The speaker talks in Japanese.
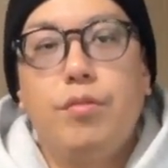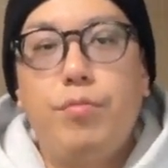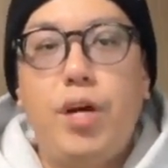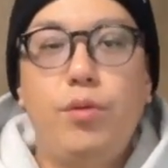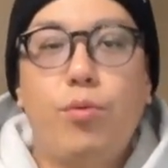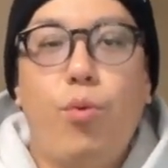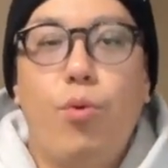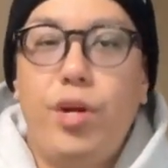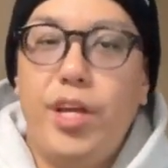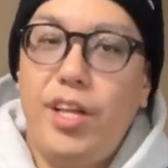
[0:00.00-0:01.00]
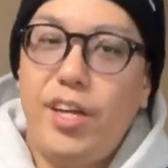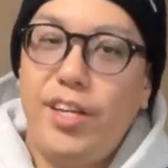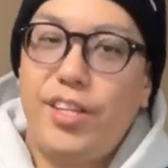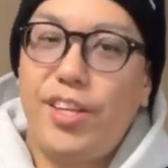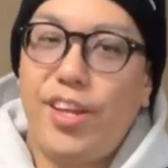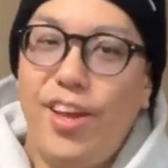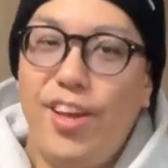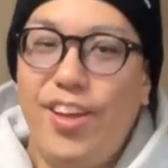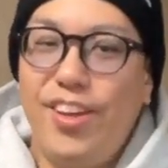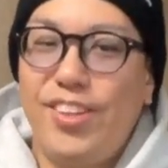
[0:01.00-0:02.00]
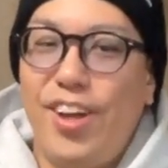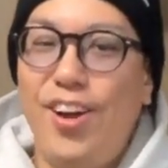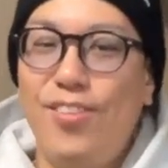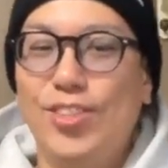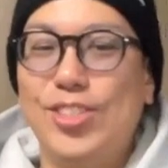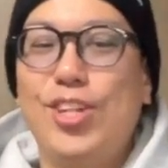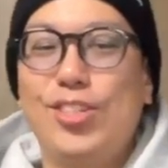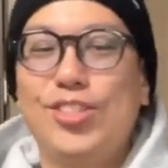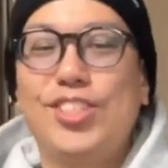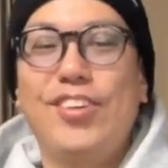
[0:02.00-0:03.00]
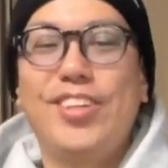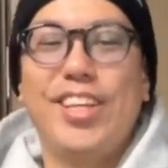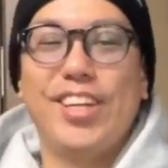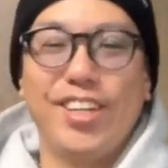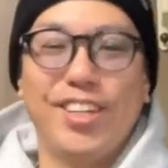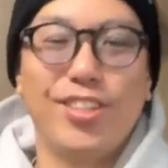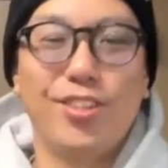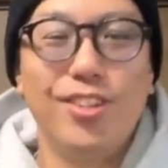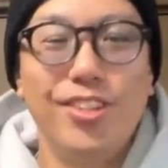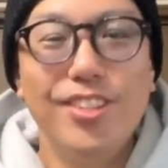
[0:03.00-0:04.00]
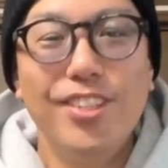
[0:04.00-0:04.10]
まあ、でもこれだけで、多分おそらく使わねえかなっていう